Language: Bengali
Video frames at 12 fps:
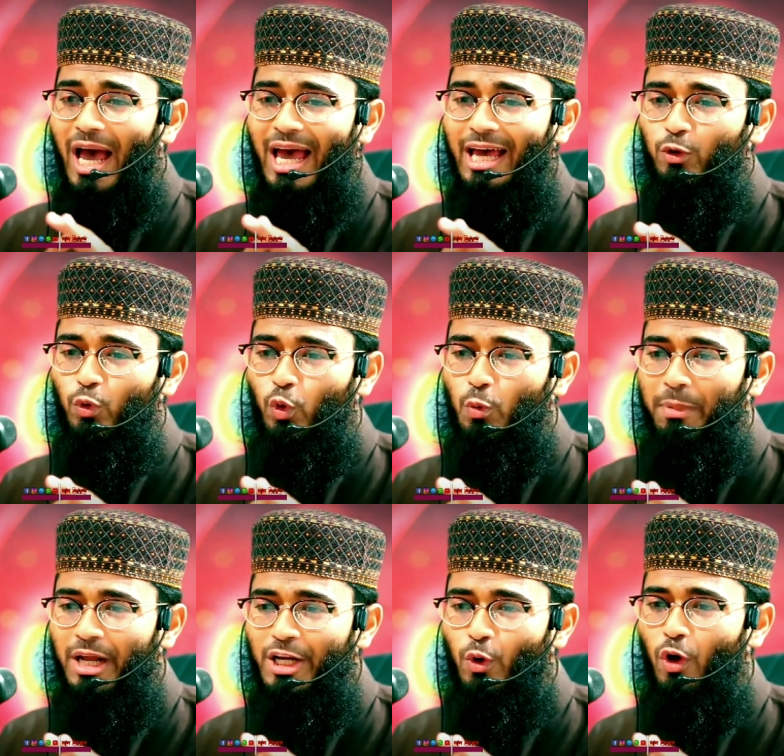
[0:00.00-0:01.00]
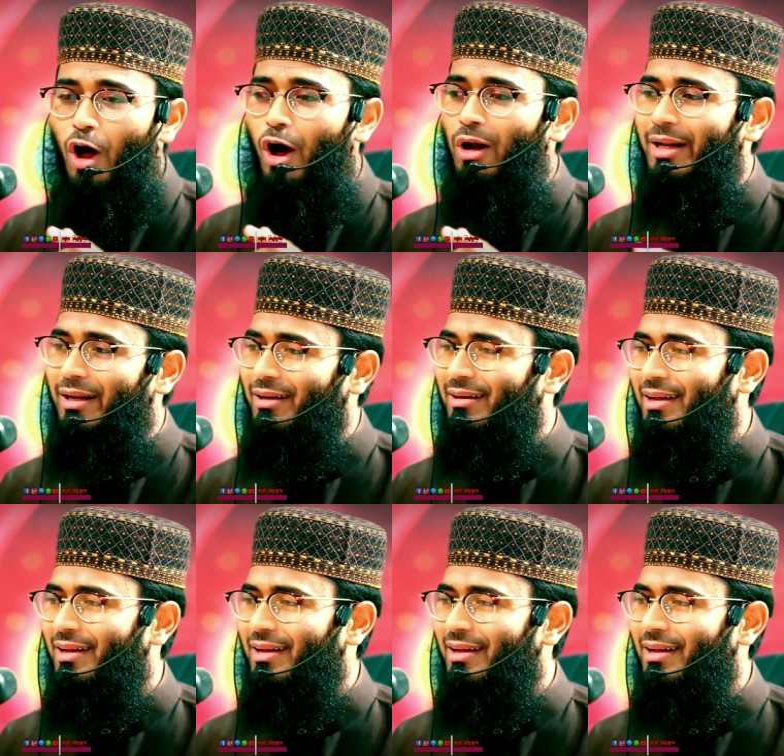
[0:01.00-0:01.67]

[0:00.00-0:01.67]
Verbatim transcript: আহাদুকুম মান ইউখালিল